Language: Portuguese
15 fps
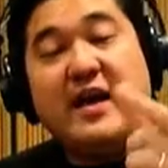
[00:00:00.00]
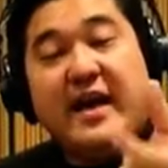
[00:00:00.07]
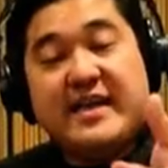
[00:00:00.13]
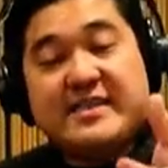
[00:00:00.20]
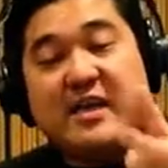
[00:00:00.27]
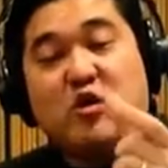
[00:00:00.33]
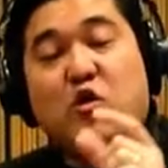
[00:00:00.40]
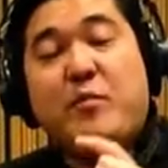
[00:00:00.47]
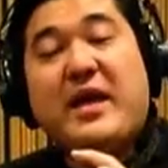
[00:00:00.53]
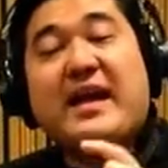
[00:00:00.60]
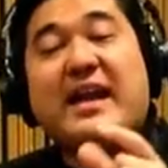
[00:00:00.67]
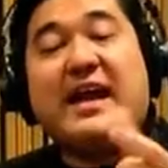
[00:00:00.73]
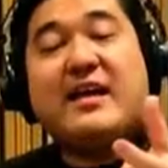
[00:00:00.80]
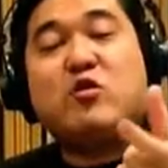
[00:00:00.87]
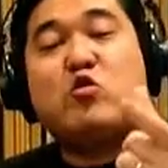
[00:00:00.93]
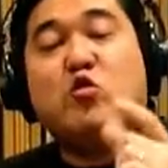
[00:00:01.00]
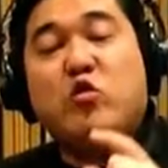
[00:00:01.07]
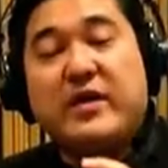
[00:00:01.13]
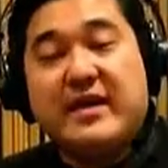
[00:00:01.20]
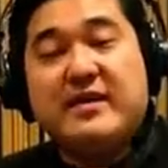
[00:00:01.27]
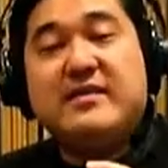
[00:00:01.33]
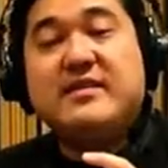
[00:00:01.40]
essa
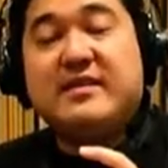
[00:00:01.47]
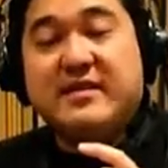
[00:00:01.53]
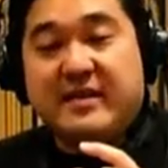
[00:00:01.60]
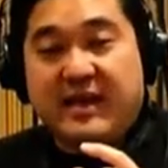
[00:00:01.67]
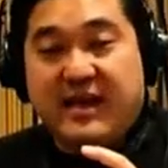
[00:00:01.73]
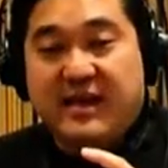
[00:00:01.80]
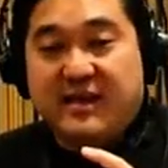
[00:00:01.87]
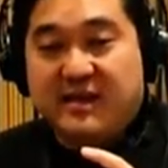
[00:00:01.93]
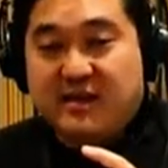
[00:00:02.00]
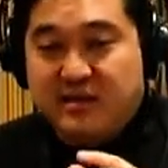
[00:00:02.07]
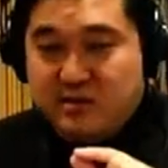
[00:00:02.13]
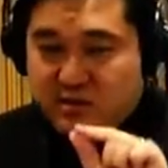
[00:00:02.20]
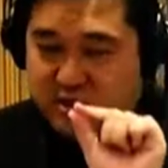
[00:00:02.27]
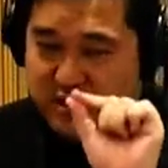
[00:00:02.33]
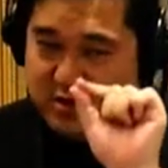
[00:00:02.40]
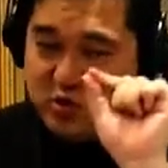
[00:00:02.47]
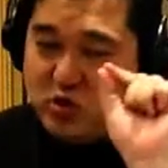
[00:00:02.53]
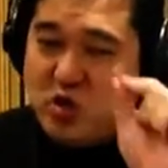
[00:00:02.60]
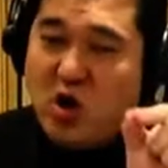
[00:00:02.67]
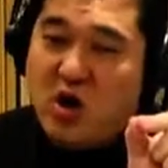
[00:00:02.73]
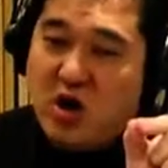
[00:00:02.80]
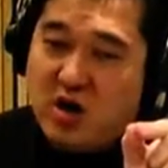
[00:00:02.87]
nomenclatura né, de
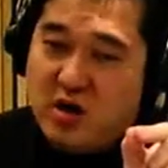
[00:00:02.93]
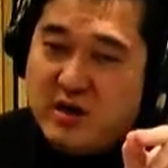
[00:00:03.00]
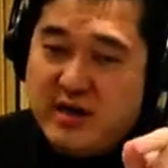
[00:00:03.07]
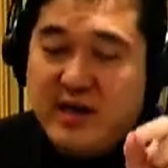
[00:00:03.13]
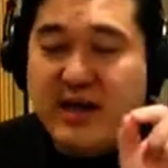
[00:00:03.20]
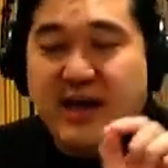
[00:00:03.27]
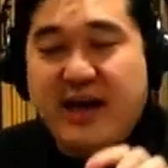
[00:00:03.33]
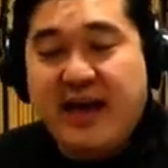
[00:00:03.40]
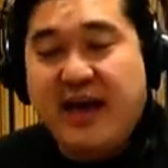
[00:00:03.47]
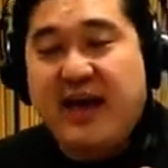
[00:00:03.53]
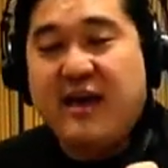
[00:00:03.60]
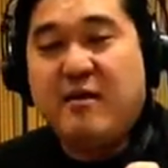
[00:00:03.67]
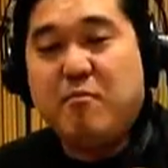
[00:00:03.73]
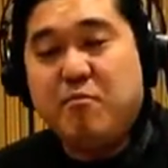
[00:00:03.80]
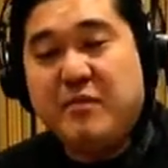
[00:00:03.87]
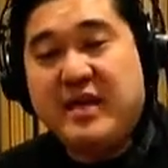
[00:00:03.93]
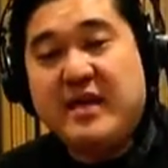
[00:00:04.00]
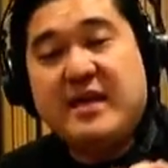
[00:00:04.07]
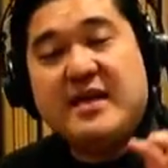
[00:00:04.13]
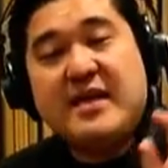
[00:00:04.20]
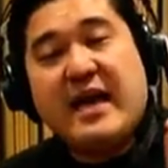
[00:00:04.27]
Dó, Ré, Mi, que